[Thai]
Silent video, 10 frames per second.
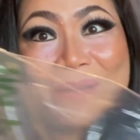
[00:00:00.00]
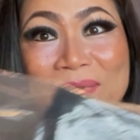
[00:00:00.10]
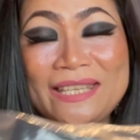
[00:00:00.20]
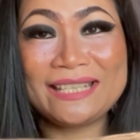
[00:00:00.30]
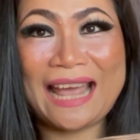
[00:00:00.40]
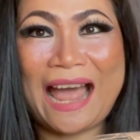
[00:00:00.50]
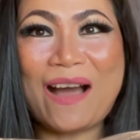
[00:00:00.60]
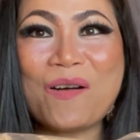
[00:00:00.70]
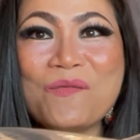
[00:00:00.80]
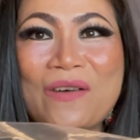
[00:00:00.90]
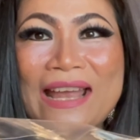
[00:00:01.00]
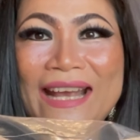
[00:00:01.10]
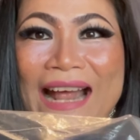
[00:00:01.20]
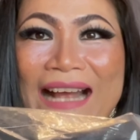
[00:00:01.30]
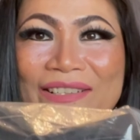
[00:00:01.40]
กับสินค้าออฟไว้
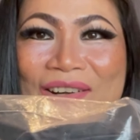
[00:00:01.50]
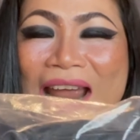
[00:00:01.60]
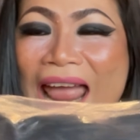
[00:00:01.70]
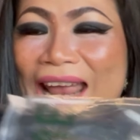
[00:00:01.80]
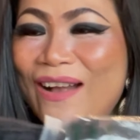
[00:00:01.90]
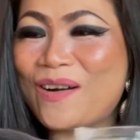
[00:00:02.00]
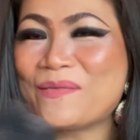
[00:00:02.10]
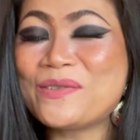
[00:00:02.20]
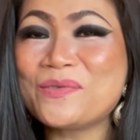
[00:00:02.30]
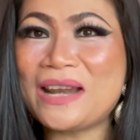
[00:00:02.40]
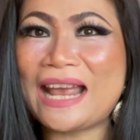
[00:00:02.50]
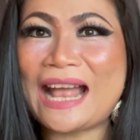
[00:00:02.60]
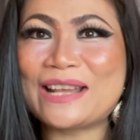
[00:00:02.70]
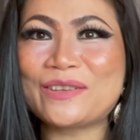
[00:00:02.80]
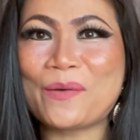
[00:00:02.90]
ครั้งแรกของมนุษย์และ
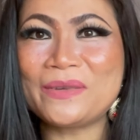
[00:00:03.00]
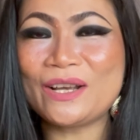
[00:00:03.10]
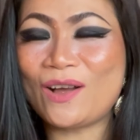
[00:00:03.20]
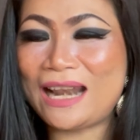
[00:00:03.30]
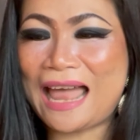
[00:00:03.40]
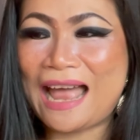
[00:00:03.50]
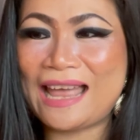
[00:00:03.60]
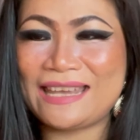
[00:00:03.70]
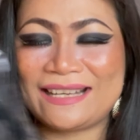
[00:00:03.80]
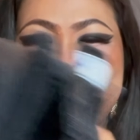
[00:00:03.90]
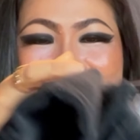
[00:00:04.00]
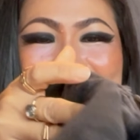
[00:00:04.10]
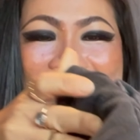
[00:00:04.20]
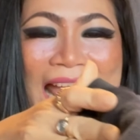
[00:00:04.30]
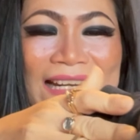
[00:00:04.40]
การช้อปปิ้งออนไลน์ครั้ง
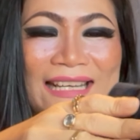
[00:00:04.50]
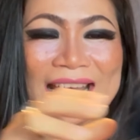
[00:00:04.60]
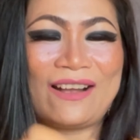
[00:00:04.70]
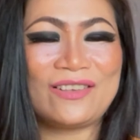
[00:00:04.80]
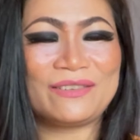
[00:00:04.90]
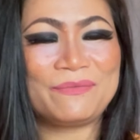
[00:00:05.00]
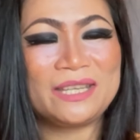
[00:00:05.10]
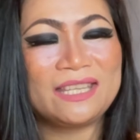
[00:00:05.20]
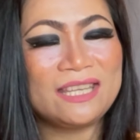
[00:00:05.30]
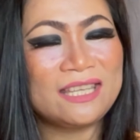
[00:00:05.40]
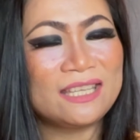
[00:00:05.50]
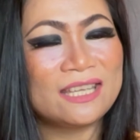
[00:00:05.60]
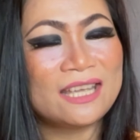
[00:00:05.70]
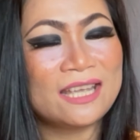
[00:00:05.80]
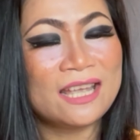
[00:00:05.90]
แรกนะคะก็จะมีนี่
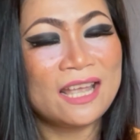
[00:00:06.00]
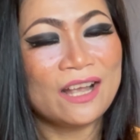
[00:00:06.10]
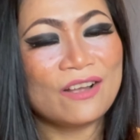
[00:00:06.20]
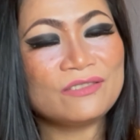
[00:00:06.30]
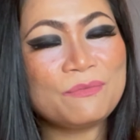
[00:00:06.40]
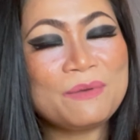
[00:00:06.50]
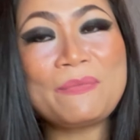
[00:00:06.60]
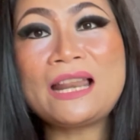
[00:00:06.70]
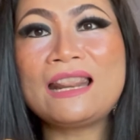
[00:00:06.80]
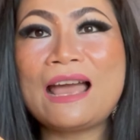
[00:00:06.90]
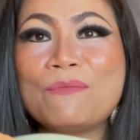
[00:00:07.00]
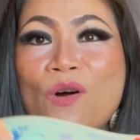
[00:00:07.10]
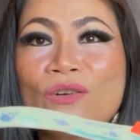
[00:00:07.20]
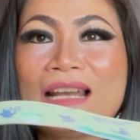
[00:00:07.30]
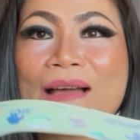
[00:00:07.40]
ก็จะมีเป็นลา
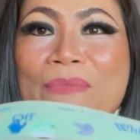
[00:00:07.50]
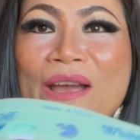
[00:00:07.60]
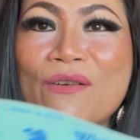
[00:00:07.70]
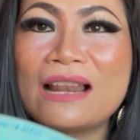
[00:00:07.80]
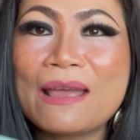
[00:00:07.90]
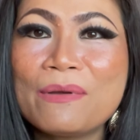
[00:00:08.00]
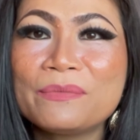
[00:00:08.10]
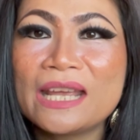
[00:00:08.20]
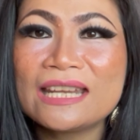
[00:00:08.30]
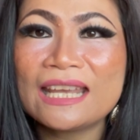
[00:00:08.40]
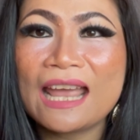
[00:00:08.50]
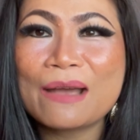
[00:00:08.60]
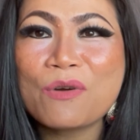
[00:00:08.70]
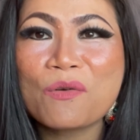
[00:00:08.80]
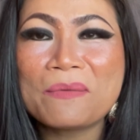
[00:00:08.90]
บงลาเบลอะไรแบบนี้นะ
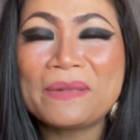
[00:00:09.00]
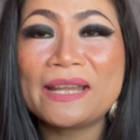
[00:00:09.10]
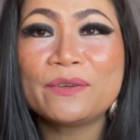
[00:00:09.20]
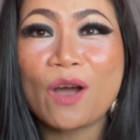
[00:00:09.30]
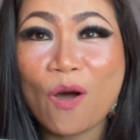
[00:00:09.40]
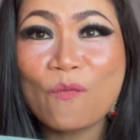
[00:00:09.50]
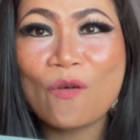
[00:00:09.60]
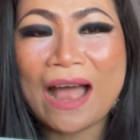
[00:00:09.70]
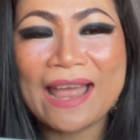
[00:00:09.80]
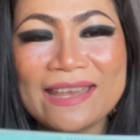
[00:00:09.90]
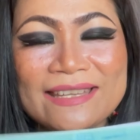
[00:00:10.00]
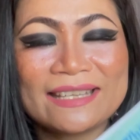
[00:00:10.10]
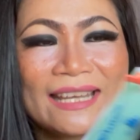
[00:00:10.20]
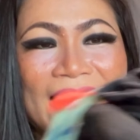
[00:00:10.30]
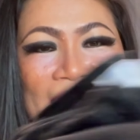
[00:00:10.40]
คะบอกว่าเป็นออฟไว้
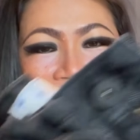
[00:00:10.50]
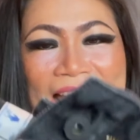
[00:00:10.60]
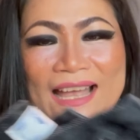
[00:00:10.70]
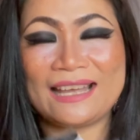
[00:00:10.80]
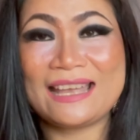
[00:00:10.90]
นะคะ